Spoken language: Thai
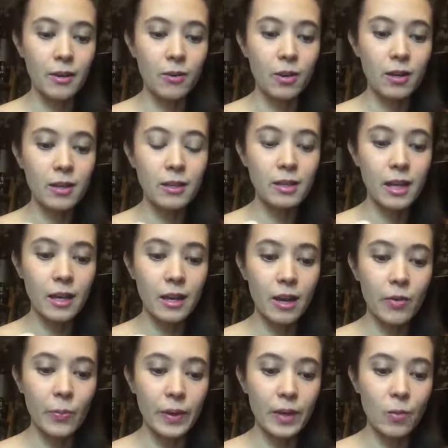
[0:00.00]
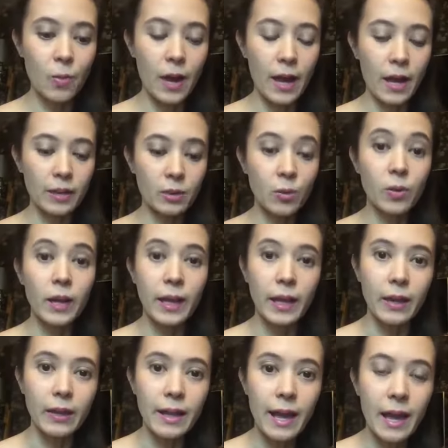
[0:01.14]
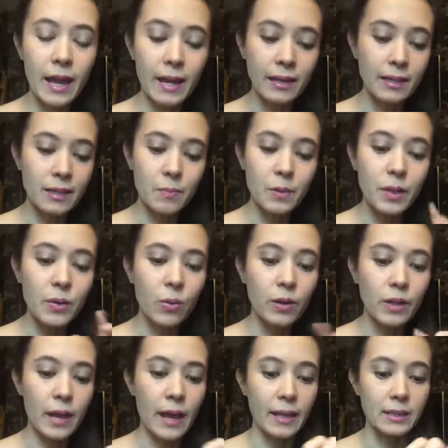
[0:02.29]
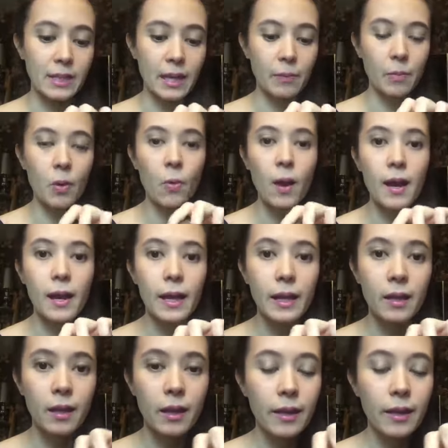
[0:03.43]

เราก็เลือกเอาไปวางตรงไหนก็ได้ที่ไม่โดนแดดจัดเพราะว่าอะไร